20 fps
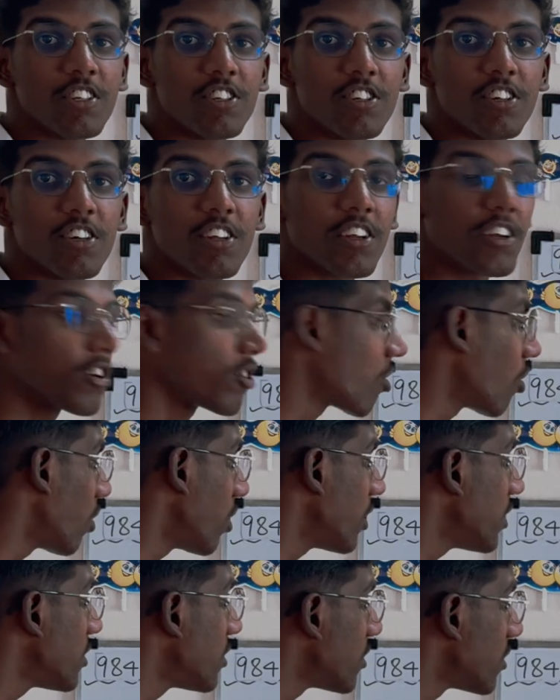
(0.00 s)
இன்ஜினியரிங்
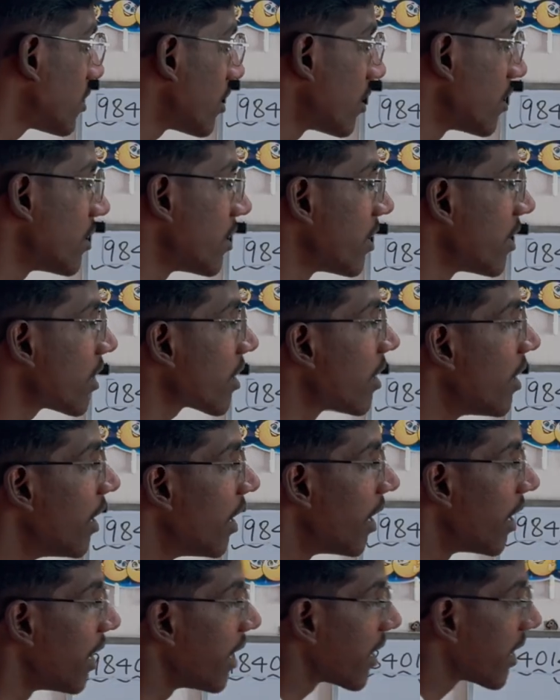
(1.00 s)
காலேஜ் சந்திகர்
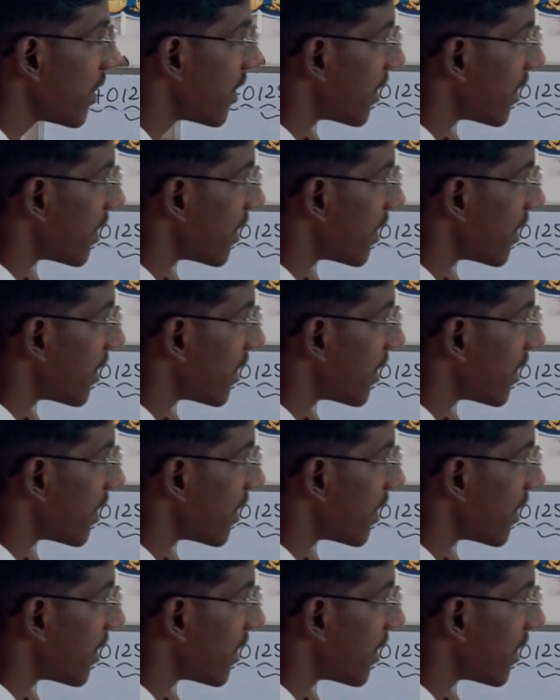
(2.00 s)
லைக்